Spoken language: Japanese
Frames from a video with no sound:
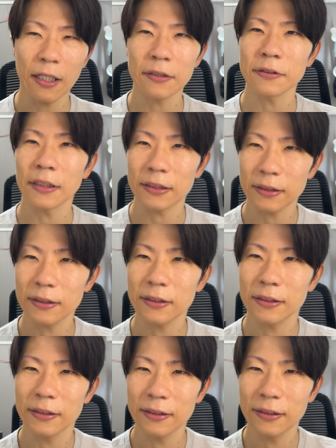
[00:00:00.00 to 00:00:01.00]
かるんで
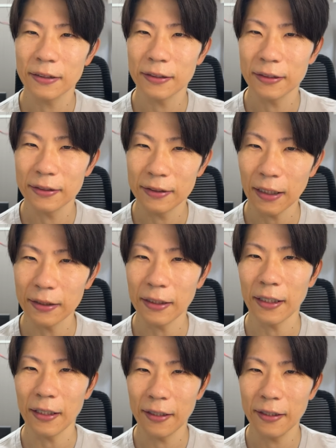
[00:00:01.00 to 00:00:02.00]
す。なん
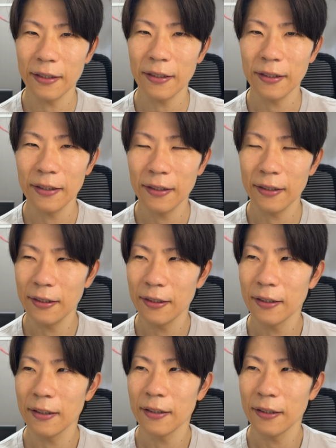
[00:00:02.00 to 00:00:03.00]
で
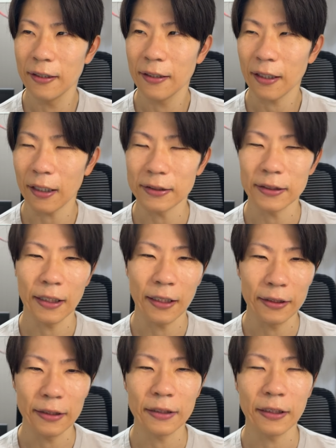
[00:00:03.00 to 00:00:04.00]
数が
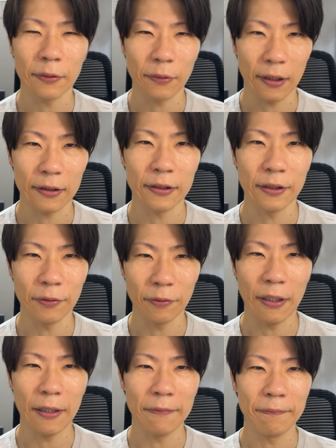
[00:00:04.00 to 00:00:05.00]
減ってったのかっていう
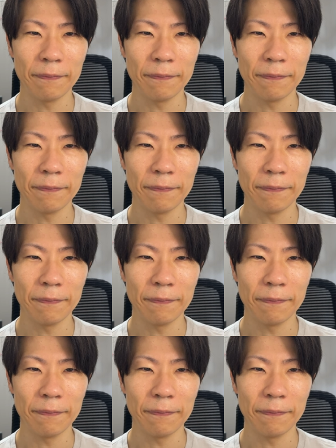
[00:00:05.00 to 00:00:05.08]
のは。